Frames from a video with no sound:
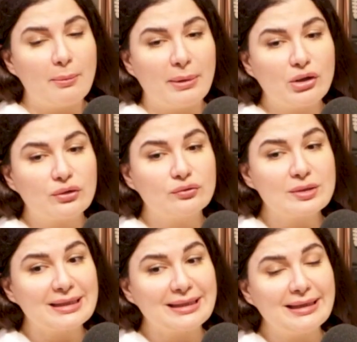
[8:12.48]
Maintenant, tout
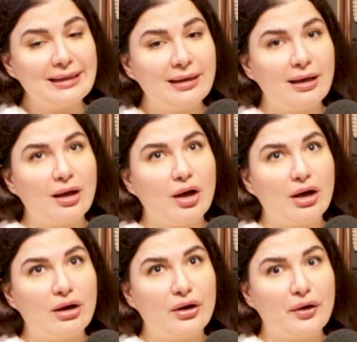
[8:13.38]
ce qui est.
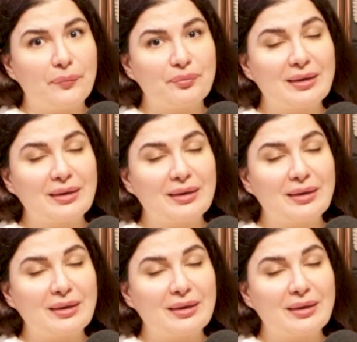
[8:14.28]
Euh,